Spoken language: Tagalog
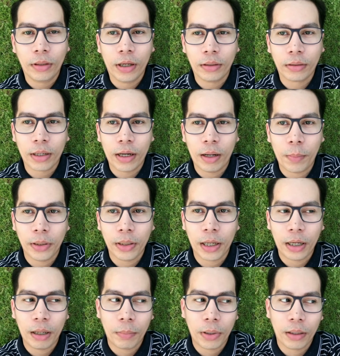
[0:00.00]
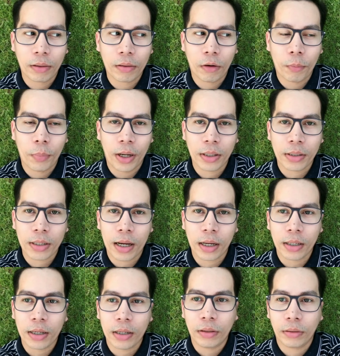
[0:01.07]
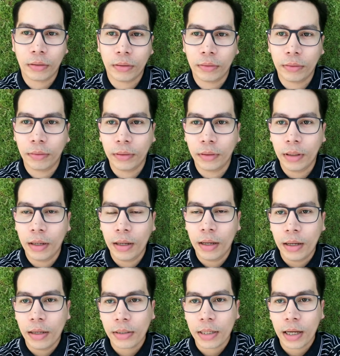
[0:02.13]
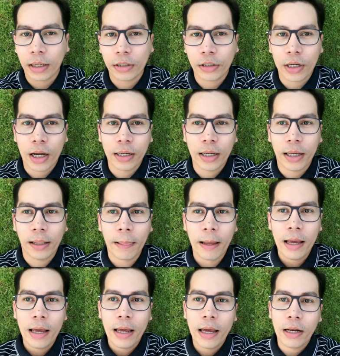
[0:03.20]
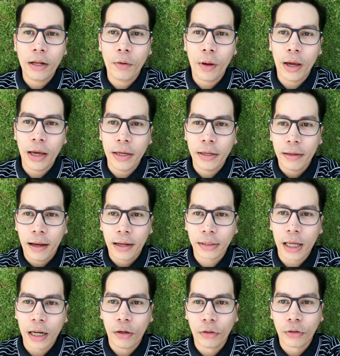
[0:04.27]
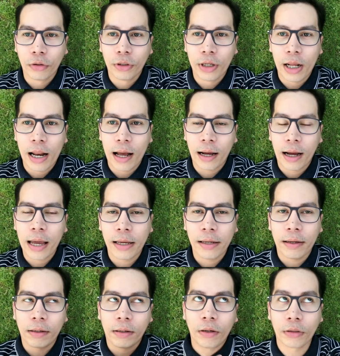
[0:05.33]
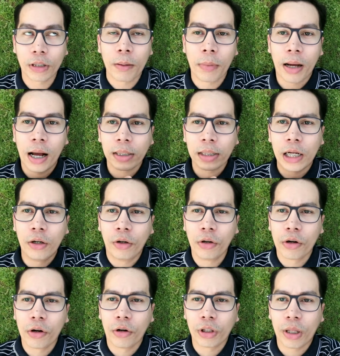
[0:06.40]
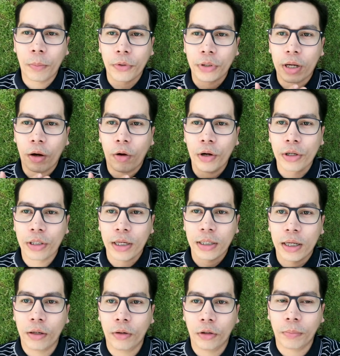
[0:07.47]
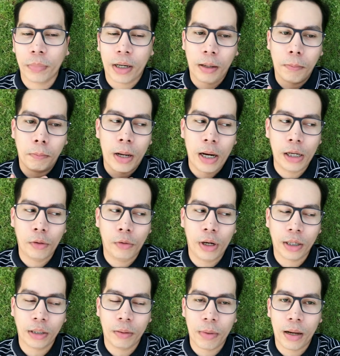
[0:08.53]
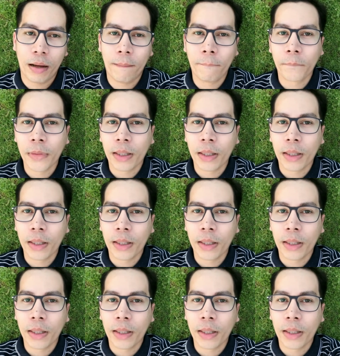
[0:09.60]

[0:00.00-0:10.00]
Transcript: Yan, kaya naman, di ka naman nag-cooperate sa akin, ano, sa akin channel. Anyway, ang tanong ko na lang, ay, oh tama, ang tanong ko tapos ako ang sasagot. lang, 'di ba?